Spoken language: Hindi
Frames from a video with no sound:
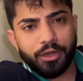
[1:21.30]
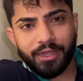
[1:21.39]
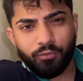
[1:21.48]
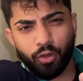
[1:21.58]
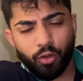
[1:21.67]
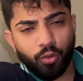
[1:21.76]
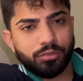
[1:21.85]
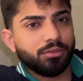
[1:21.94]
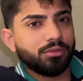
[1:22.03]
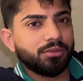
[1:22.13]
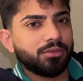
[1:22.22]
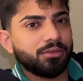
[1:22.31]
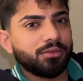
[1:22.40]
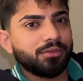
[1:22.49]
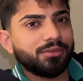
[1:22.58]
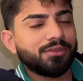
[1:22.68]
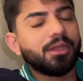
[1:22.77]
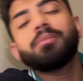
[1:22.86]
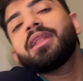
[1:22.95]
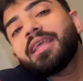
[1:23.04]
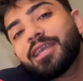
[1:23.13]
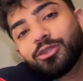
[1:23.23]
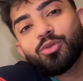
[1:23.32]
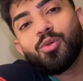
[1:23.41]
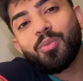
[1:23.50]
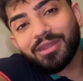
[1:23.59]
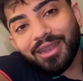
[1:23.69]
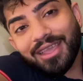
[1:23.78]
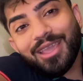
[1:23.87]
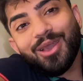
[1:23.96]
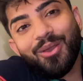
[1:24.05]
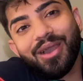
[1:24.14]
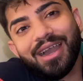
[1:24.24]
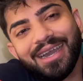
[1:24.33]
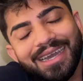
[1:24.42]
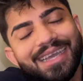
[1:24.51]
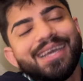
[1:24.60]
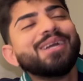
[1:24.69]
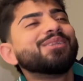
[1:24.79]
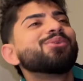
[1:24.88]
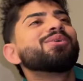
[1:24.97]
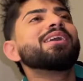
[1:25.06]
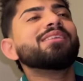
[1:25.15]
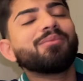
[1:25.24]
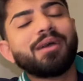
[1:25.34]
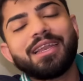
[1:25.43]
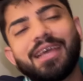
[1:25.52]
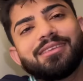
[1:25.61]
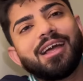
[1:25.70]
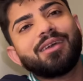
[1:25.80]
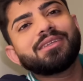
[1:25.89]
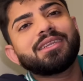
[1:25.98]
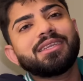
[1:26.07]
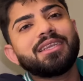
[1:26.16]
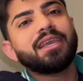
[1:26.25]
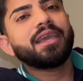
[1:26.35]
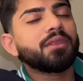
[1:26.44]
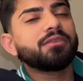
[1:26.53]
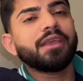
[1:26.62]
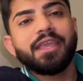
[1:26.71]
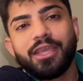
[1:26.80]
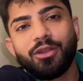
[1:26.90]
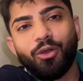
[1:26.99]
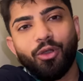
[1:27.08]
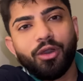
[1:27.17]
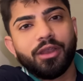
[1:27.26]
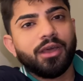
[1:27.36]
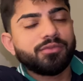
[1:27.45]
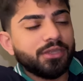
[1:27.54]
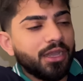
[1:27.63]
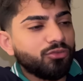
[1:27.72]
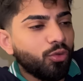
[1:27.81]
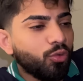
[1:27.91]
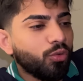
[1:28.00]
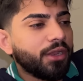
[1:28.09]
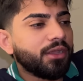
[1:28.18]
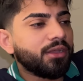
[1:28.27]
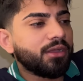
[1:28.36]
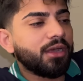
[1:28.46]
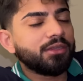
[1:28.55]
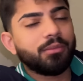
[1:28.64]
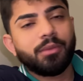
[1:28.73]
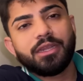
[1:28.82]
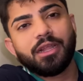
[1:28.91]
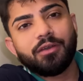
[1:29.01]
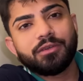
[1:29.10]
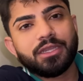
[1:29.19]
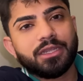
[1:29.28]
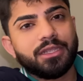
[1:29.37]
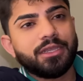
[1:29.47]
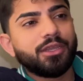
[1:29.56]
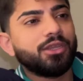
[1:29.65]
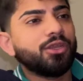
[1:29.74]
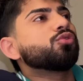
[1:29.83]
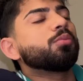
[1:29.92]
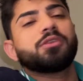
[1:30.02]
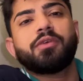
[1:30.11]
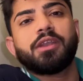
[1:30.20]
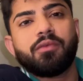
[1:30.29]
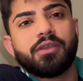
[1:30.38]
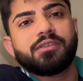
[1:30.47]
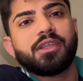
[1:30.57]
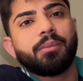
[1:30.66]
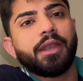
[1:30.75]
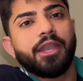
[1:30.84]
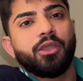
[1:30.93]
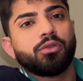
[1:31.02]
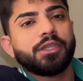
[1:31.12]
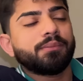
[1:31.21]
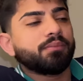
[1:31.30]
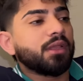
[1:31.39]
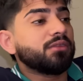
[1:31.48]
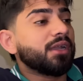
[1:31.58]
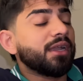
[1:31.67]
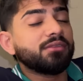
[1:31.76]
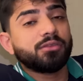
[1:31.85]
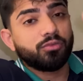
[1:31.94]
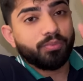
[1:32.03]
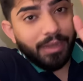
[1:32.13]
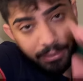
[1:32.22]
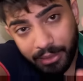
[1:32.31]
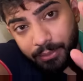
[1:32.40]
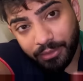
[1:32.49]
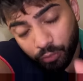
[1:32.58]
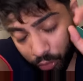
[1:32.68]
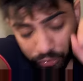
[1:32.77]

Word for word: है वो लोग थंबनेल देख के तो तुम्हें पता लग ही गया होगा तो गई हमारी आज दावत रखी है शहीर और हफ्सा छोटू ने आज हमारी दावत रखी है तो बस फटाफट से आप रेडी होते हैं अच्छा गाइज पहले मेरी बात गौर